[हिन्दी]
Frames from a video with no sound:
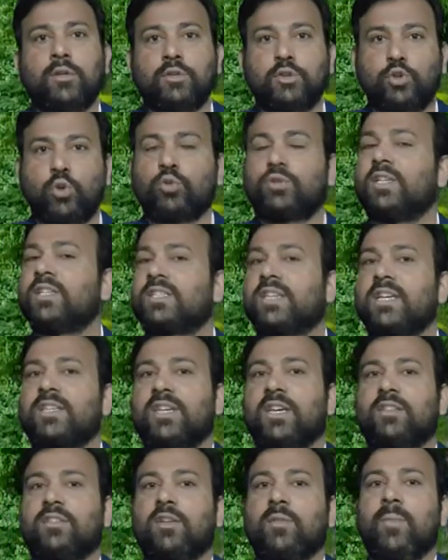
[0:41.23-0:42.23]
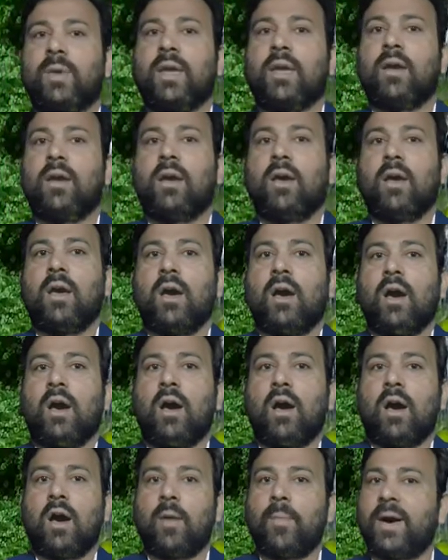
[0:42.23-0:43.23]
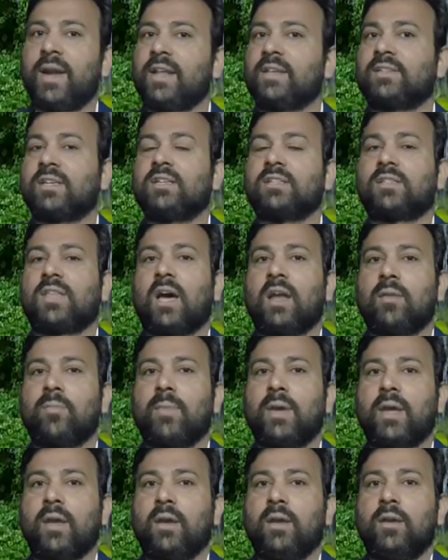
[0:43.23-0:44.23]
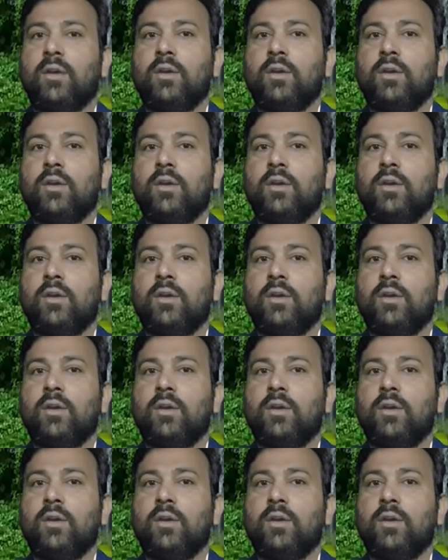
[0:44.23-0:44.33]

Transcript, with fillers: ज्योतिष के क्षेत्र में हमारे संस्थान में